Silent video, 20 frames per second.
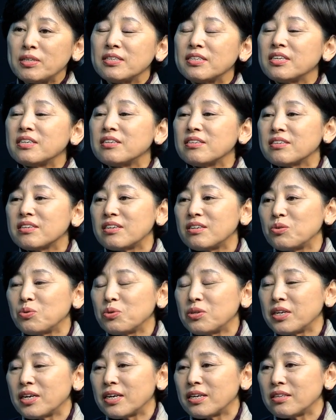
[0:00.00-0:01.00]
민생의제를
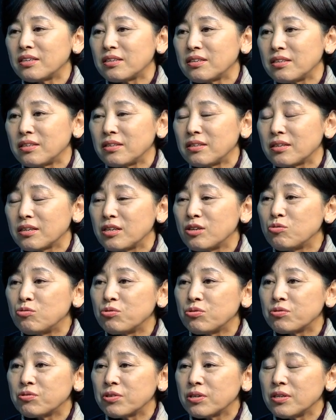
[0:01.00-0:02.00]
논의하는
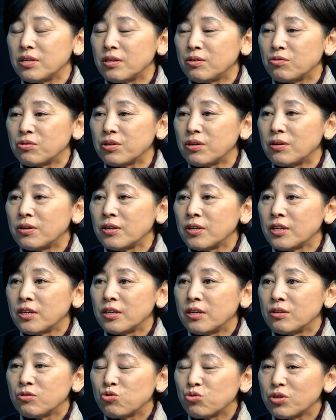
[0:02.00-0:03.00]
기구이고요.
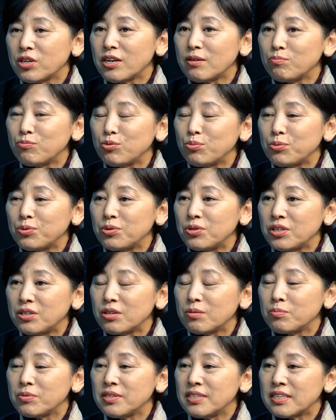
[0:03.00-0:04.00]
네. 중요한 부분은
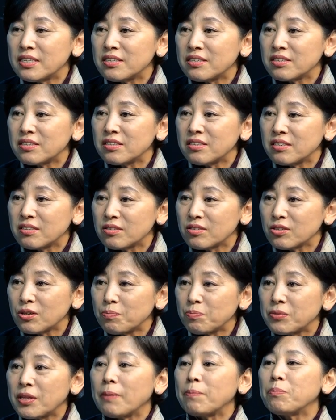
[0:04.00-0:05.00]
이런 민생의제를
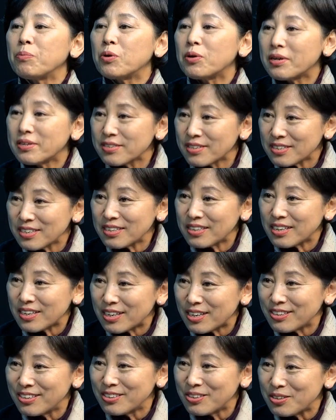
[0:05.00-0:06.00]
직접 대표가
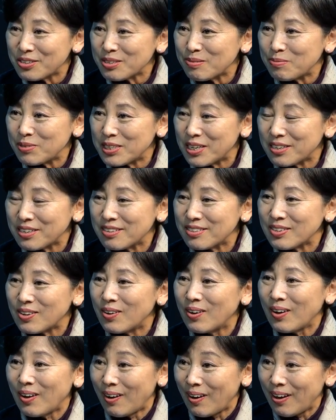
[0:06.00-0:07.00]
챙긴다라는 것입니다. 그래서
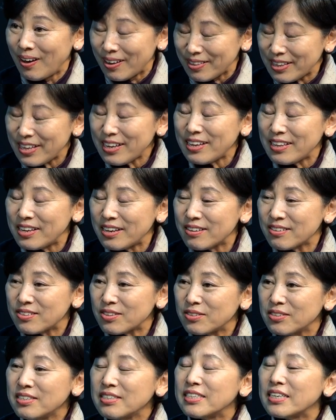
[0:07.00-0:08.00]
아, 예전 대표. 네, 네.
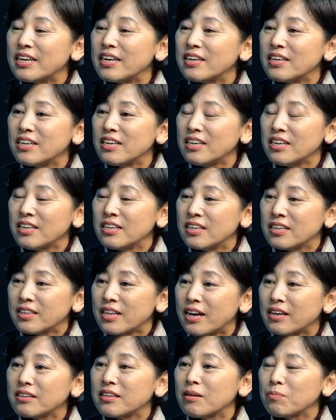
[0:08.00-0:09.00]
그래서 의장이 네.
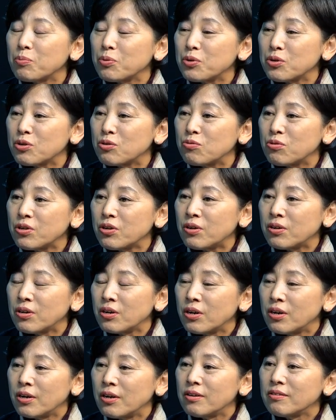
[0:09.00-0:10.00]
당 대표이고요. 아,
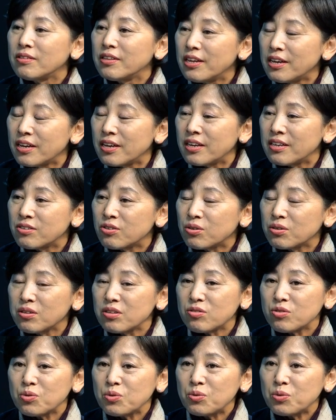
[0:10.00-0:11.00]
그렇군요. 네,
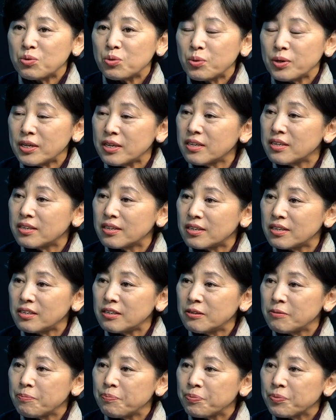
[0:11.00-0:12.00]
정기적으로
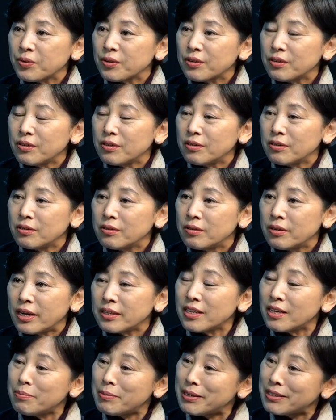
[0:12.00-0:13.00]
회의를 그
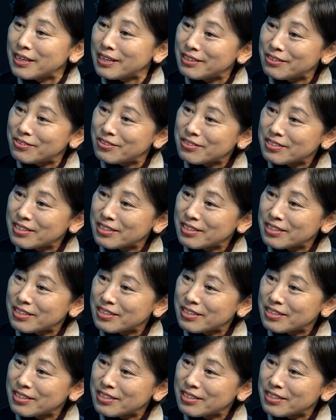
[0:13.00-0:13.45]
하다 말다 하는